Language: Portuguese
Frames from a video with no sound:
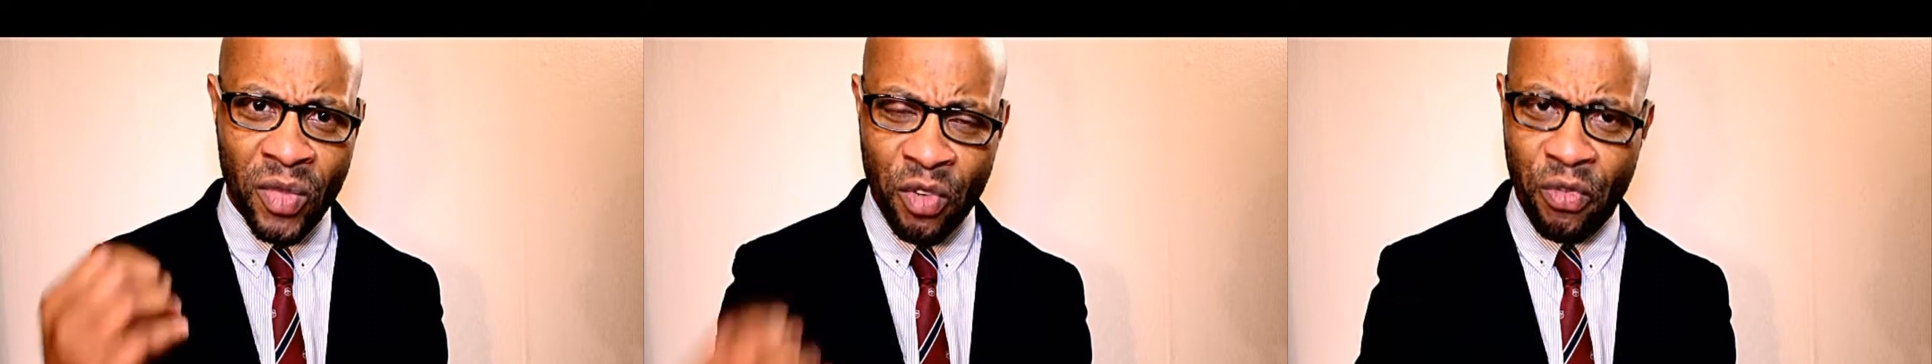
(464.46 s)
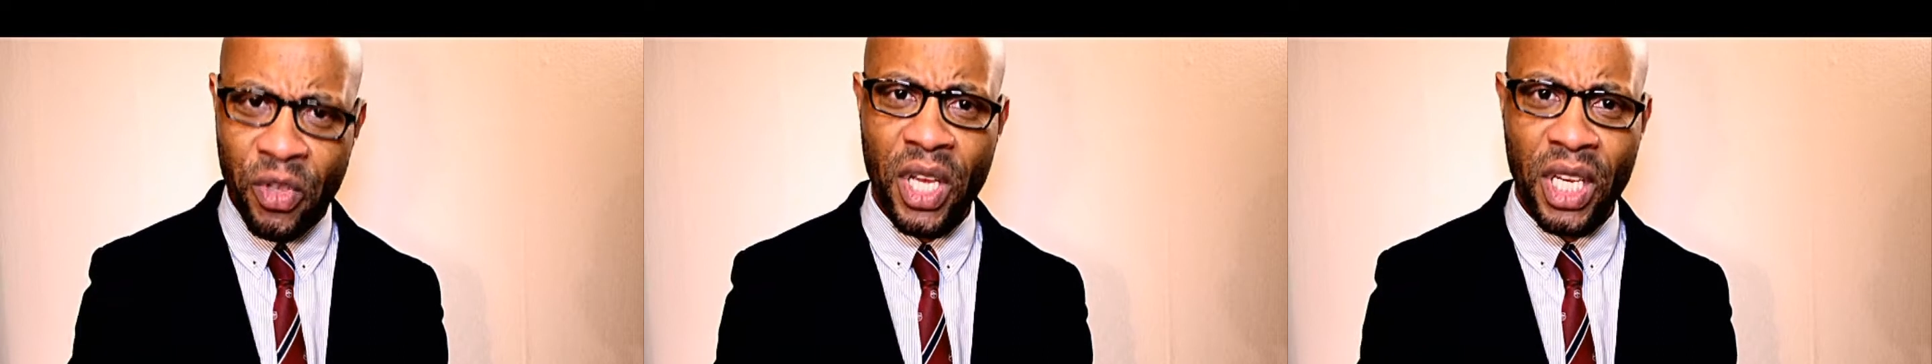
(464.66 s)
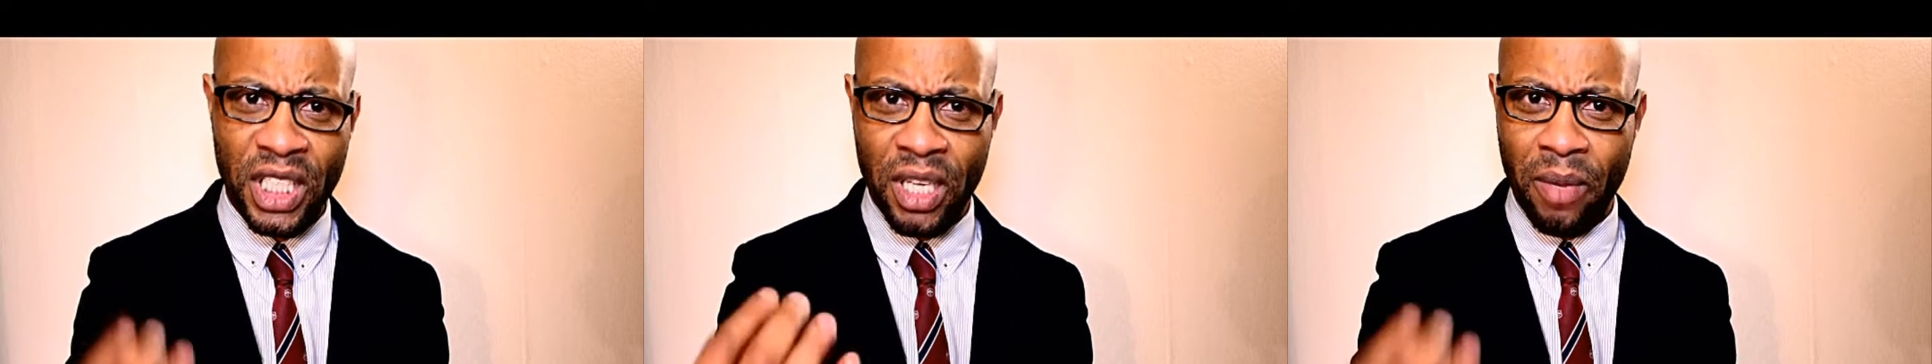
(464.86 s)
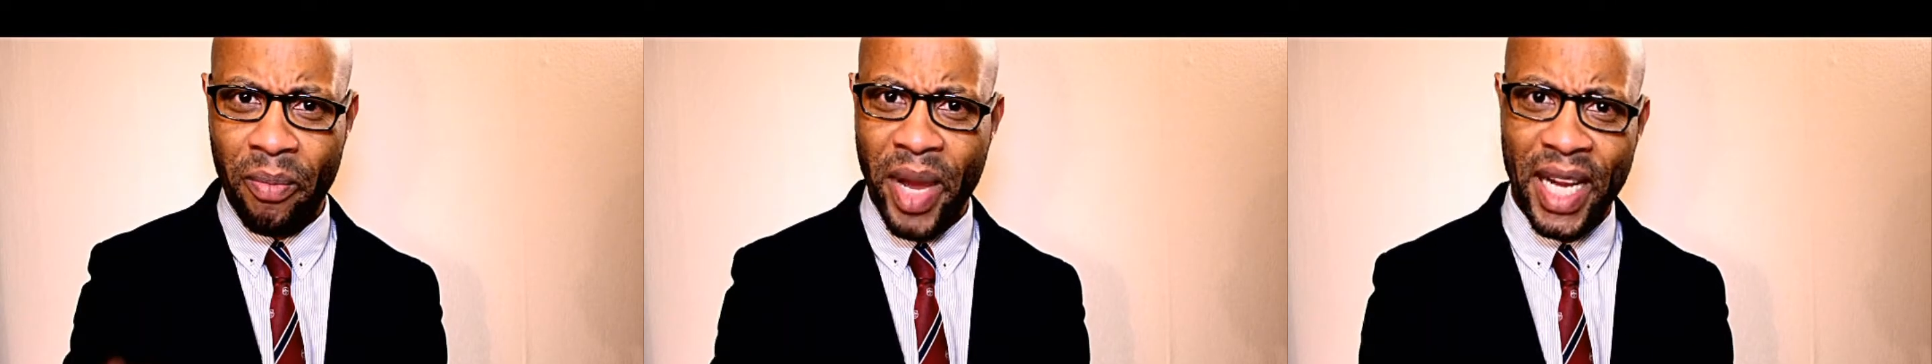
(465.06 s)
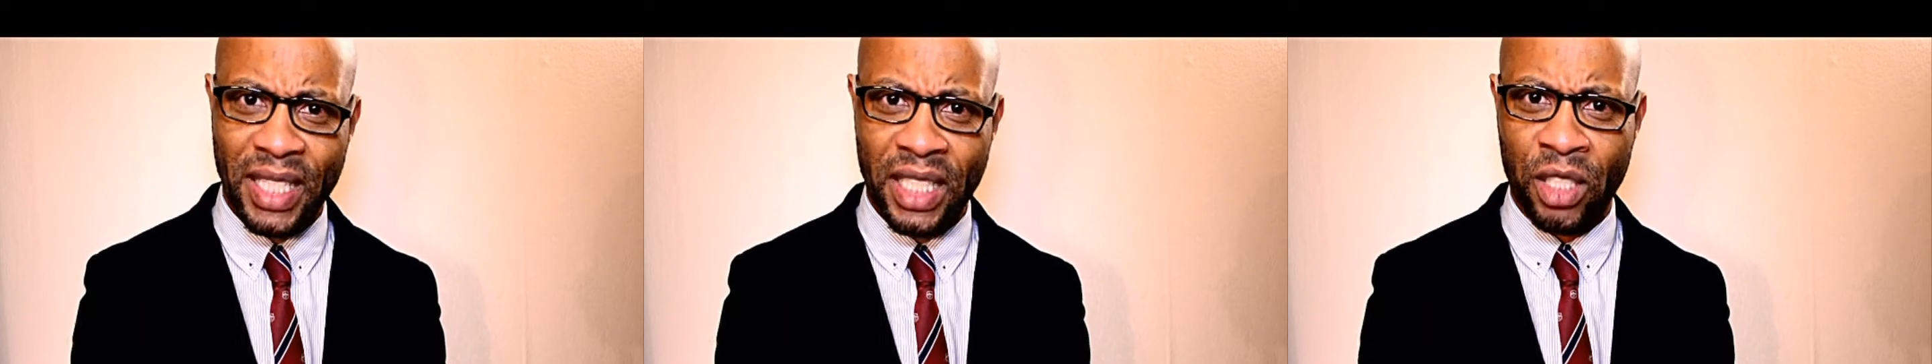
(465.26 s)
devia
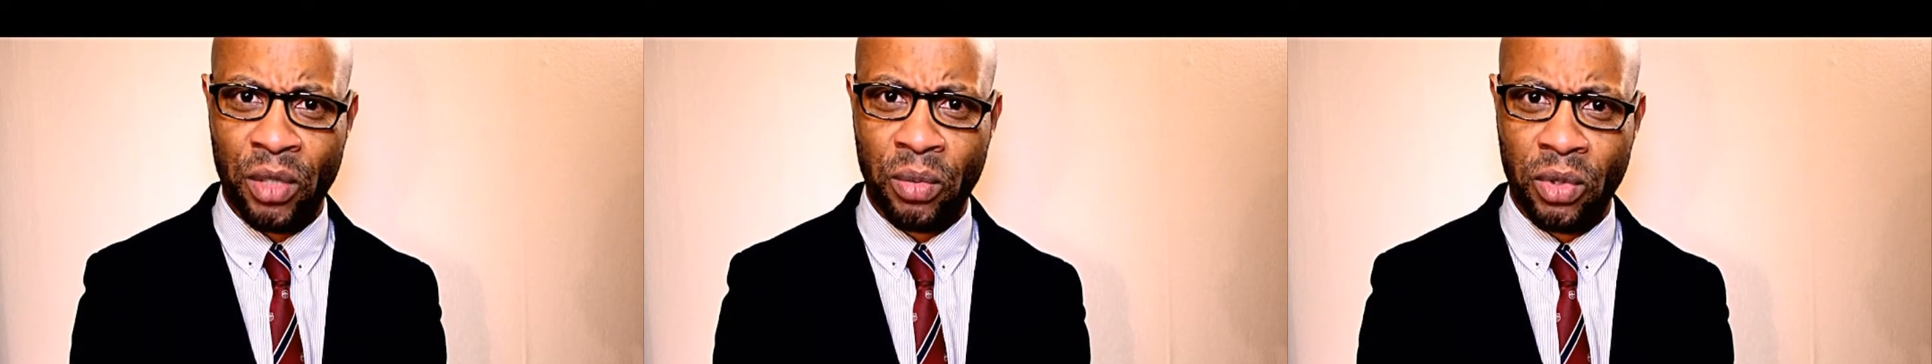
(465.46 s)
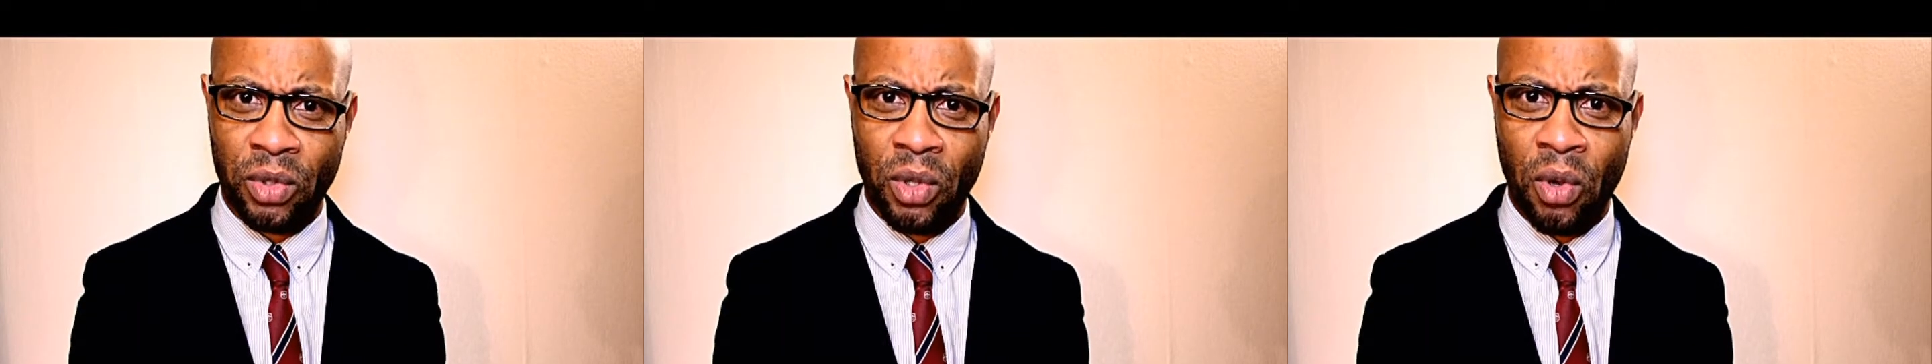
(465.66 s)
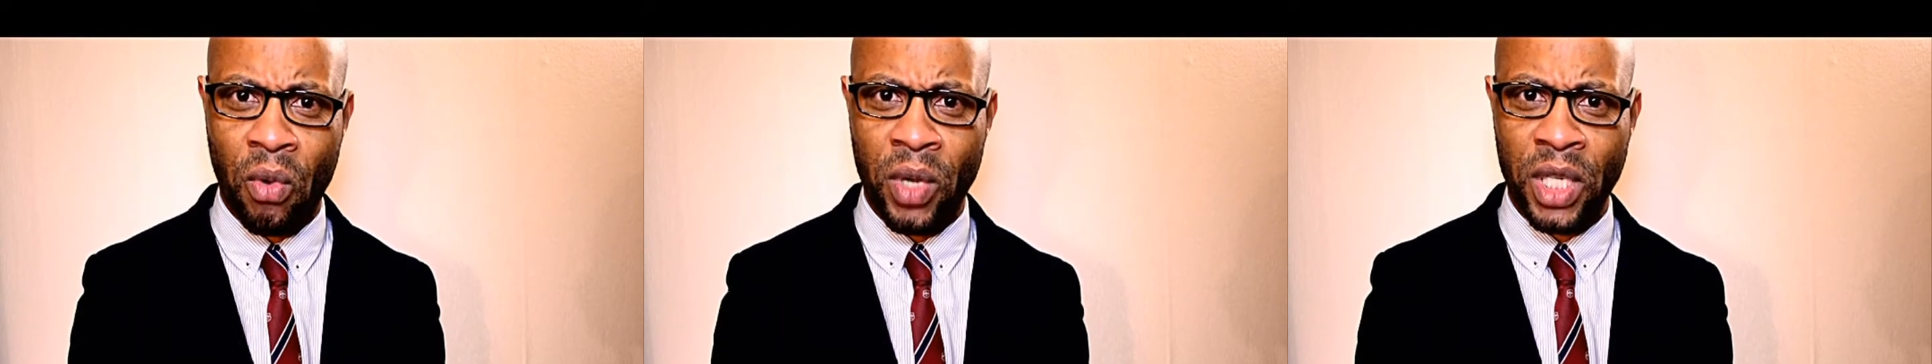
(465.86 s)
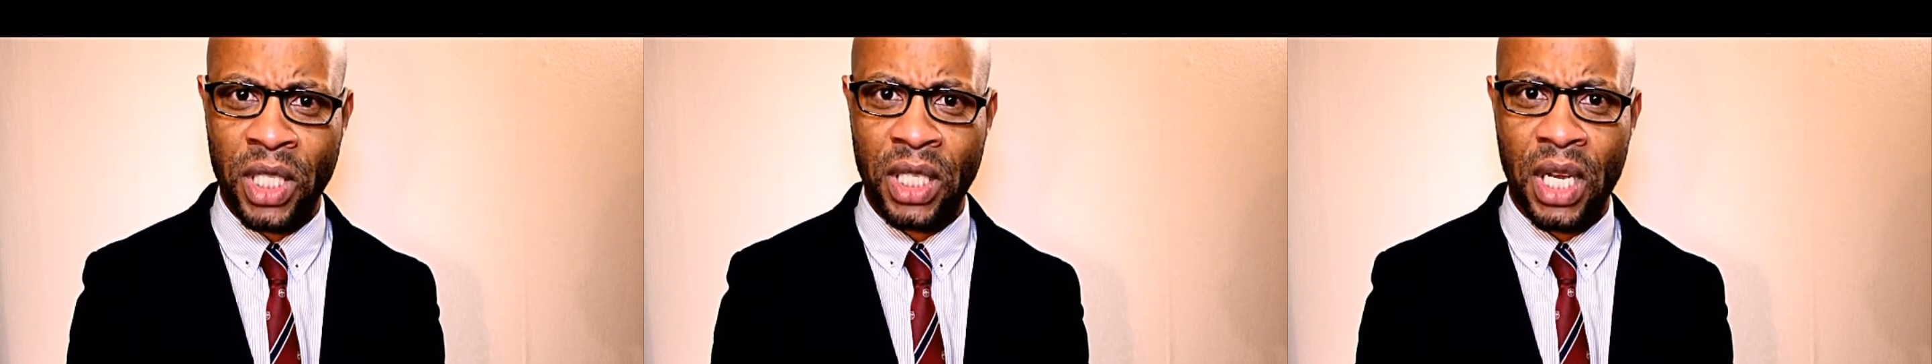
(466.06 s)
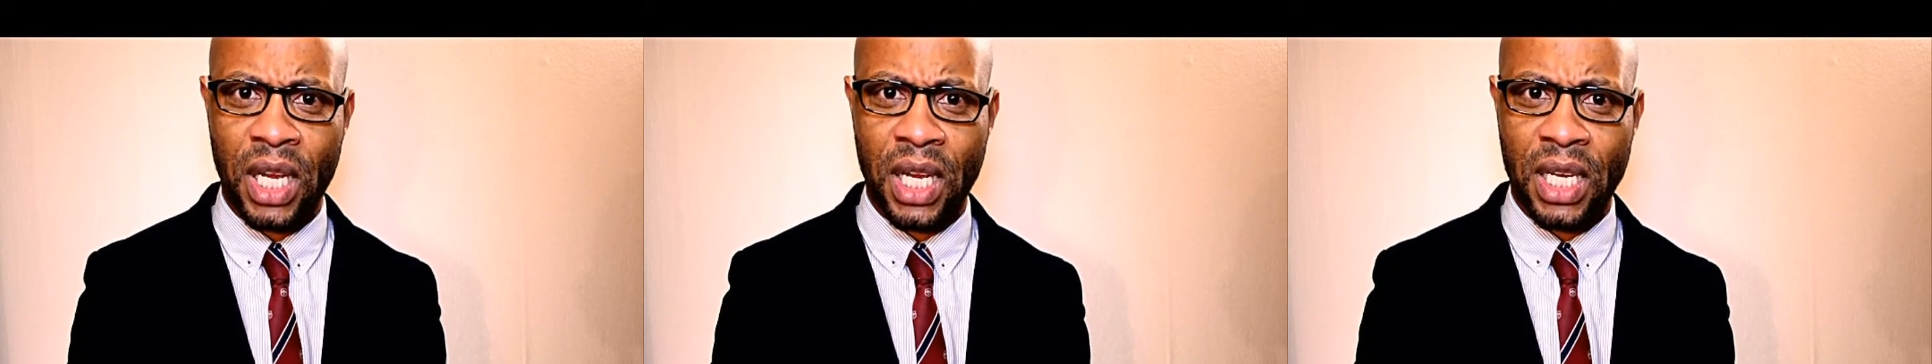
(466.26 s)
chamar essas
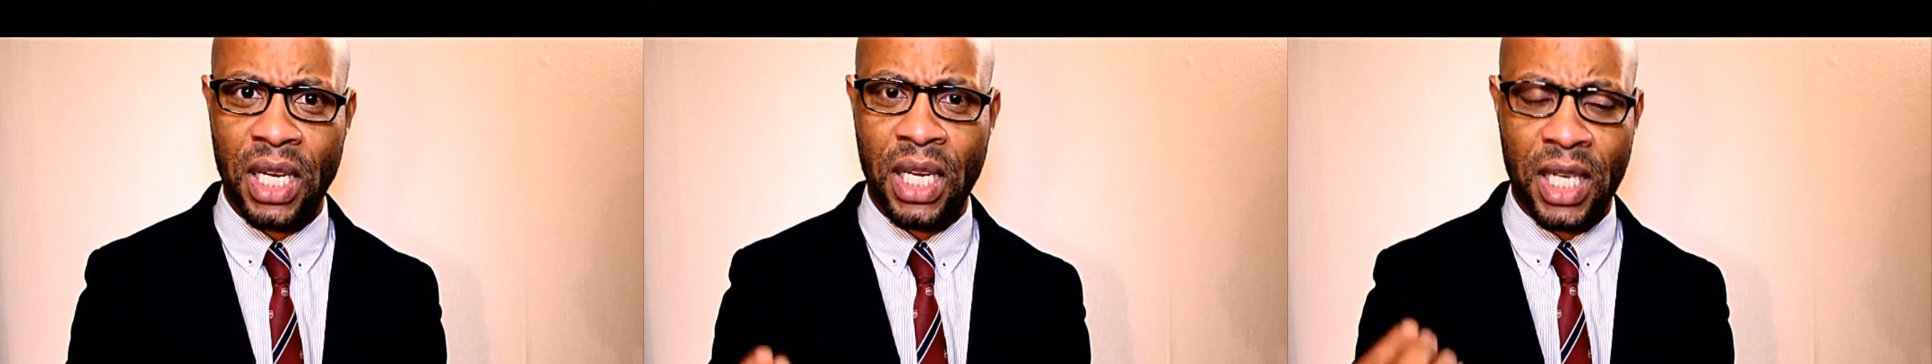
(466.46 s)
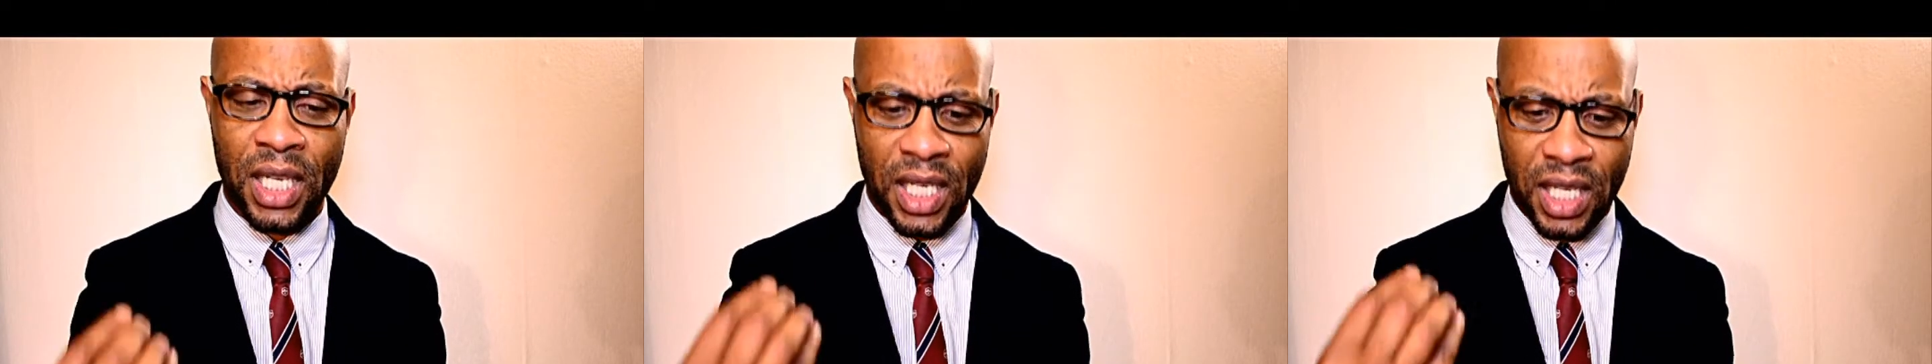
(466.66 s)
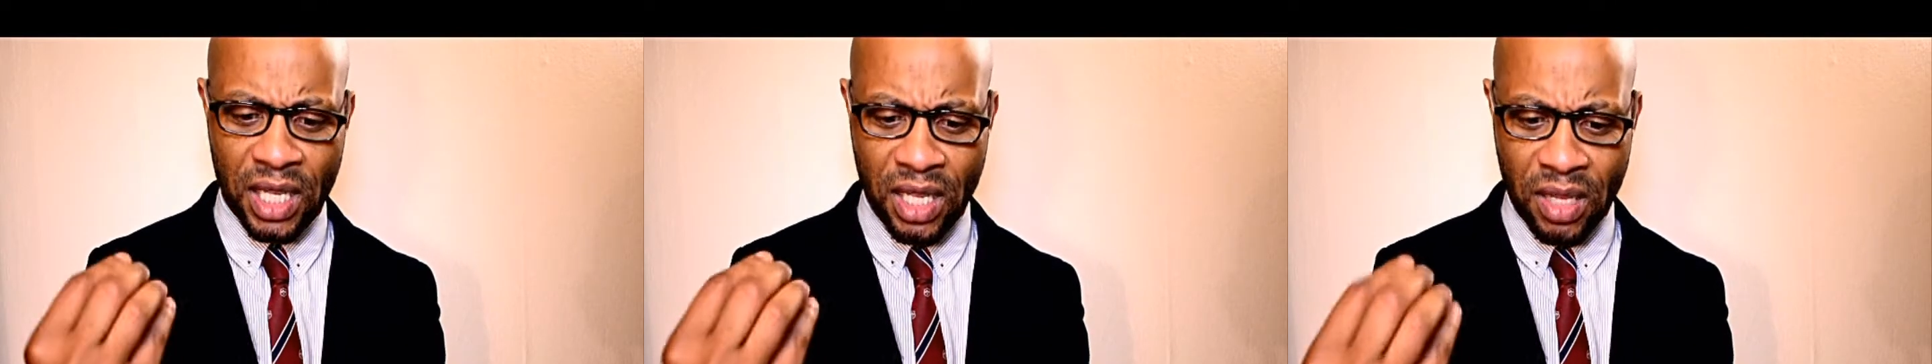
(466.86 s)
pessoas, uh,